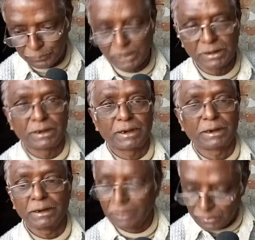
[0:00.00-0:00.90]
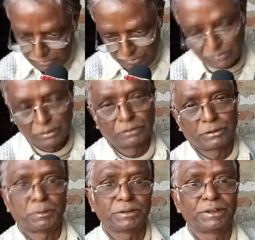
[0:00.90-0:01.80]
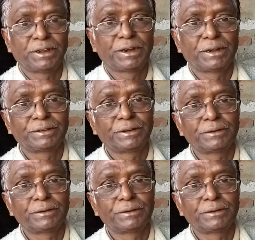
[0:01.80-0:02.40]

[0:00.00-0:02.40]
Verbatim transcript: नाम लिख रहे हैं सामान दे रहे हैं